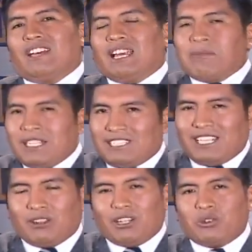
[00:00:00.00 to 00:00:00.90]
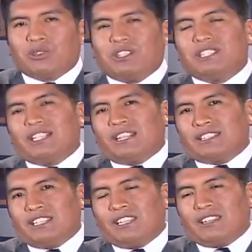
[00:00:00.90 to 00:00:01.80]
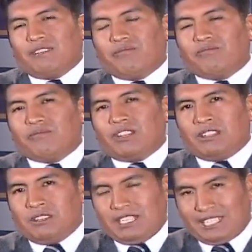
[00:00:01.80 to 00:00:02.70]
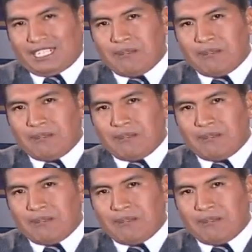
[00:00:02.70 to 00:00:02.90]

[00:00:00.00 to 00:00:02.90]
el Ministerio de Justicia en sí, en esta